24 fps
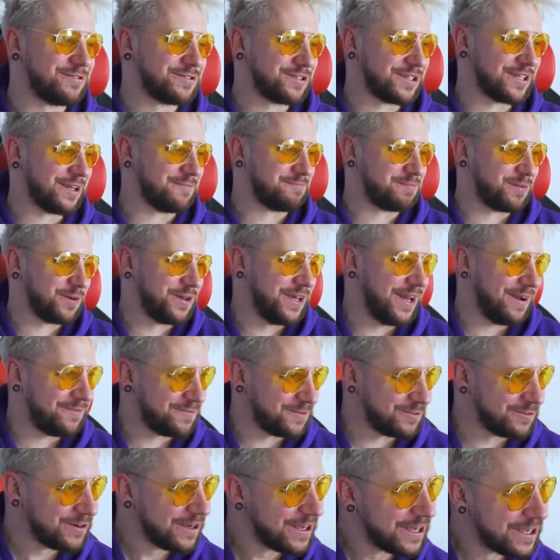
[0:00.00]
on się tam
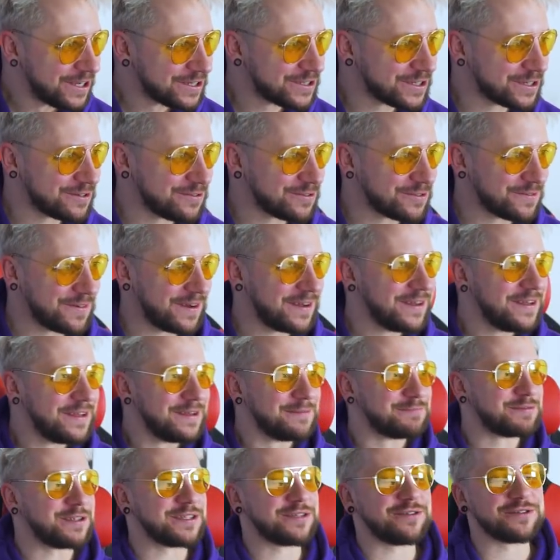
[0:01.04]
pojawił, czy kurwa,
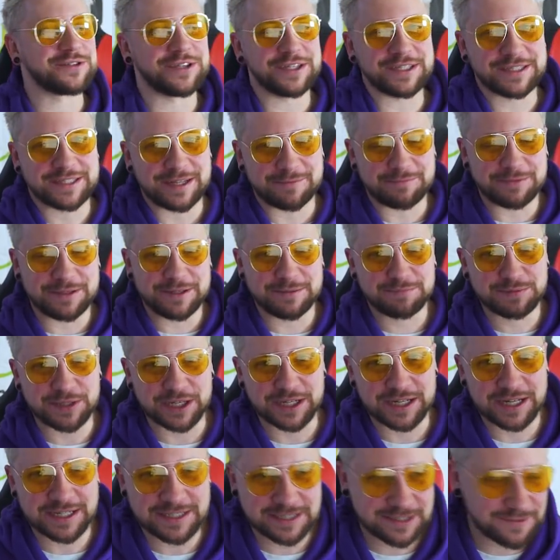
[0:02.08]
przez to, że jest tam e,
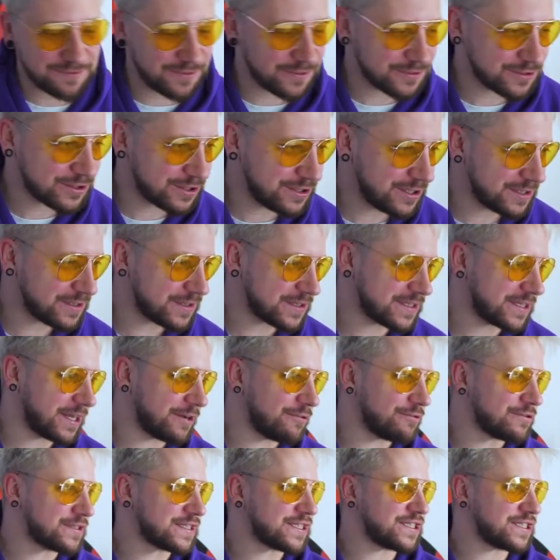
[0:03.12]
przekleństwo, czy nie został